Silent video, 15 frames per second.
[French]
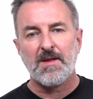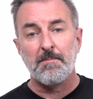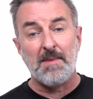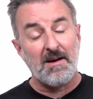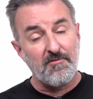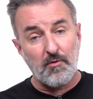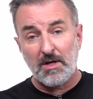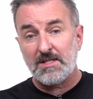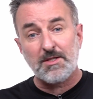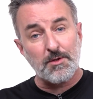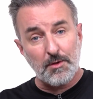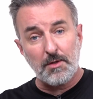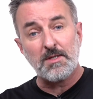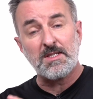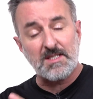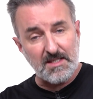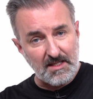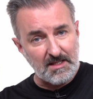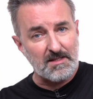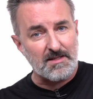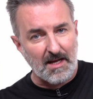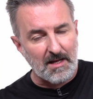Ma voiture,
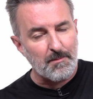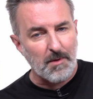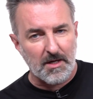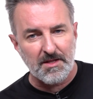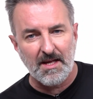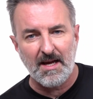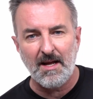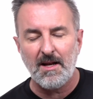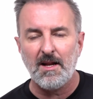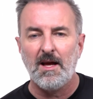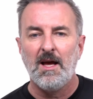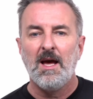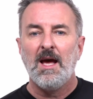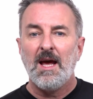c'est tel modèle.